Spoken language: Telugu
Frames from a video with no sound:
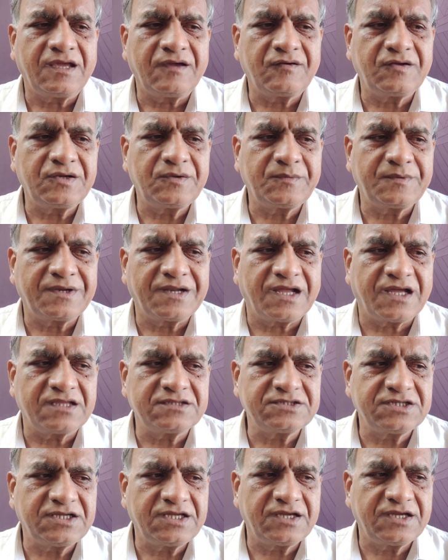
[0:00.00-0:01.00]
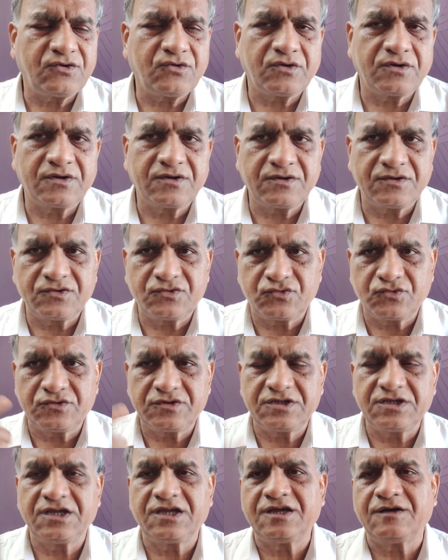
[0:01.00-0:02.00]
కేవలం రాజకీయ కోణంలో
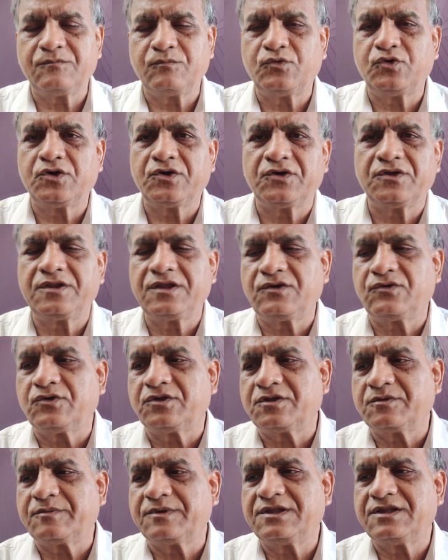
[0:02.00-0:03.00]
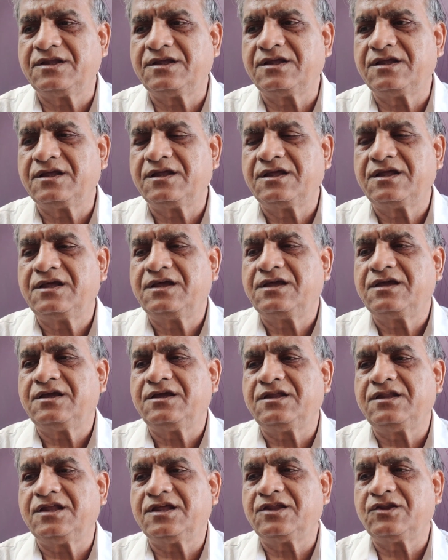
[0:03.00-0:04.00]
చూసి ఇంకా మూడవది కొంతమంది
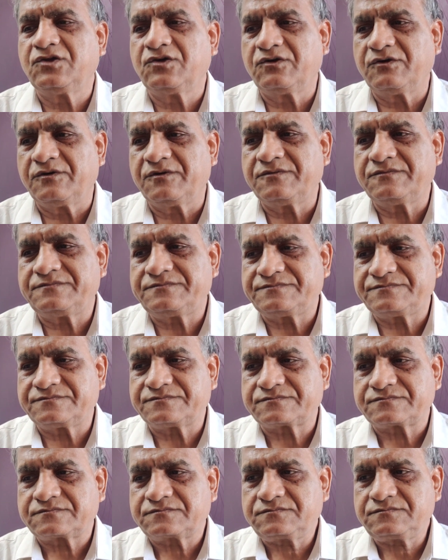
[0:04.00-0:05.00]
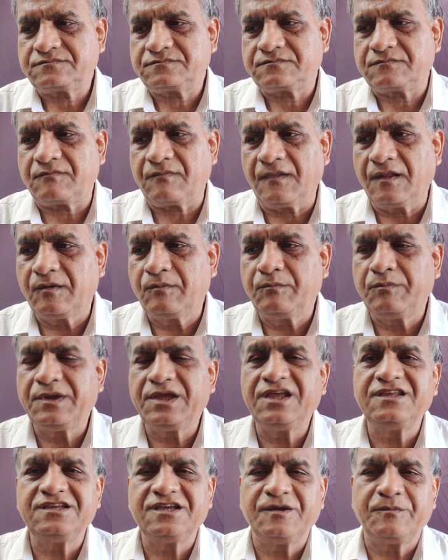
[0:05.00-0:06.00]
ఇదేదో
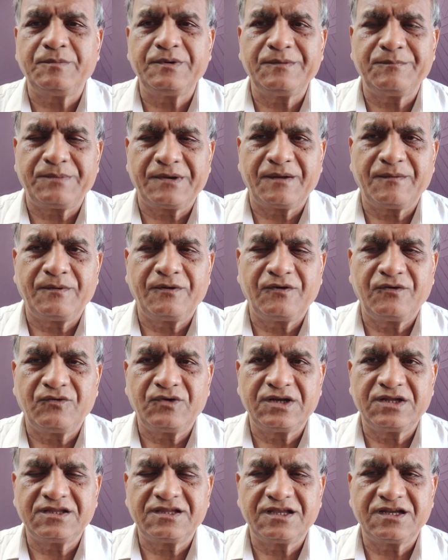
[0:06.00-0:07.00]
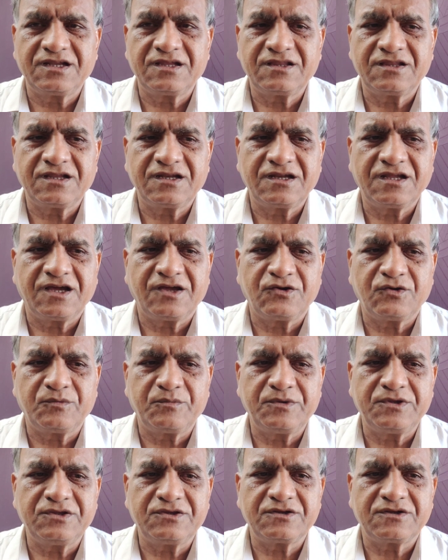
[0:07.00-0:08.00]
బీజేపీ ప్రభావం వల్ల జరిగిందని
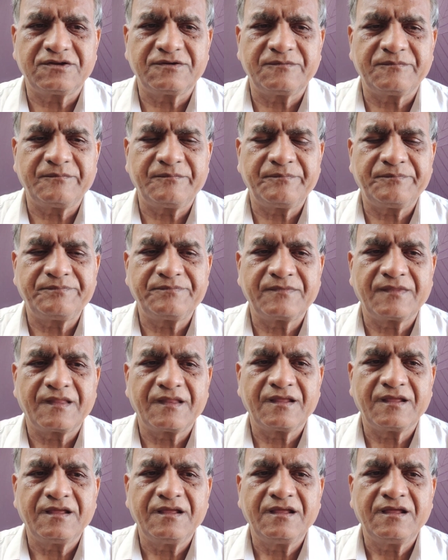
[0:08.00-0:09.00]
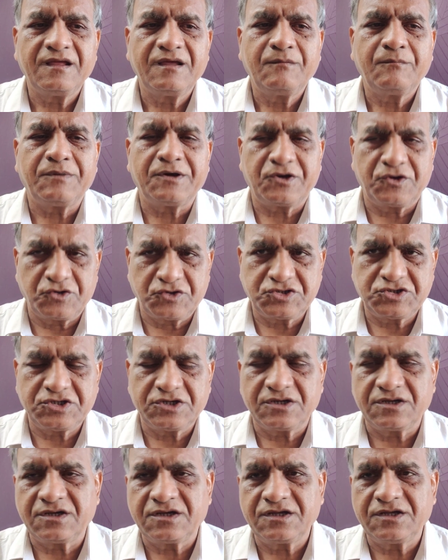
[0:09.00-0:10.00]
ఆరోపించటం
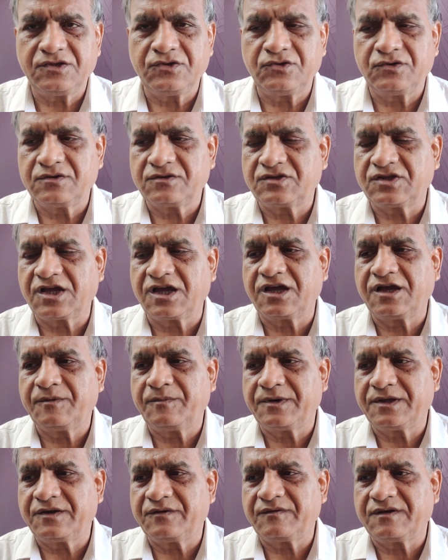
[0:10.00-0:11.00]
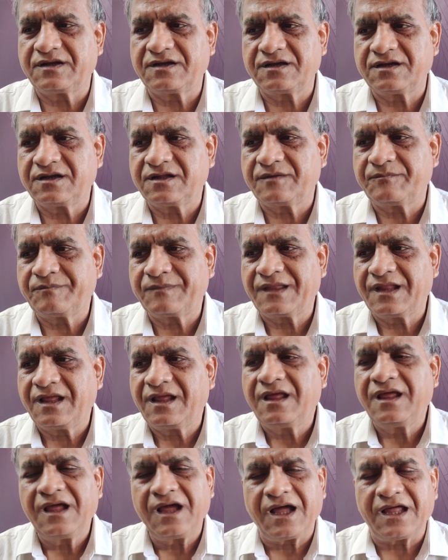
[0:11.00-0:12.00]
పరోక్షంగా హిన్ సంఘ పరివారాన్ని
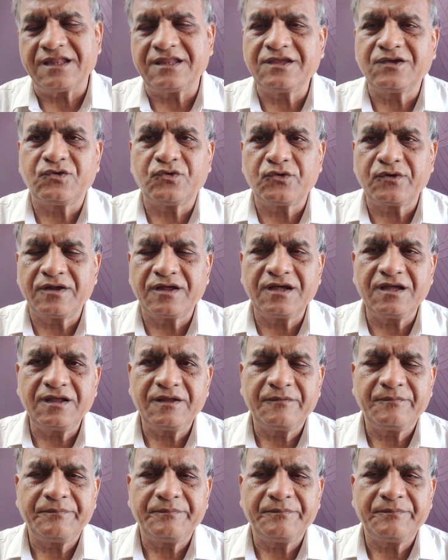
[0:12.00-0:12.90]
అది కూడా